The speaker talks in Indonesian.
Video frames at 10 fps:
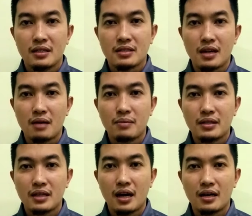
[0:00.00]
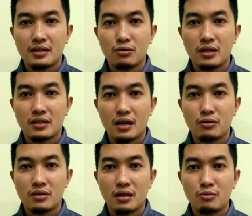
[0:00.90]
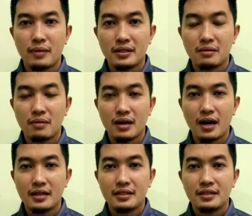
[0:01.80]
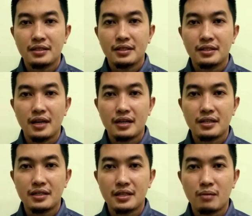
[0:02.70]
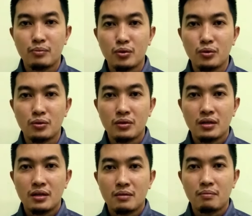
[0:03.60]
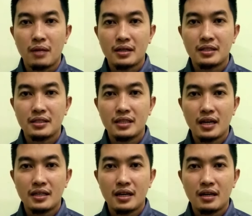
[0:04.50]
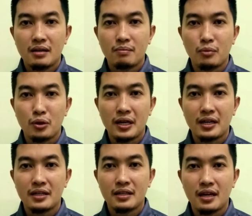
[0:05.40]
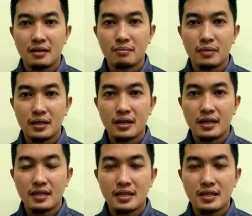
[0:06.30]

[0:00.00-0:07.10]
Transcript: Selamat hari ulang tahun Kabupaten Banggai yang ke-60 makin jaya, modern, dan berdaya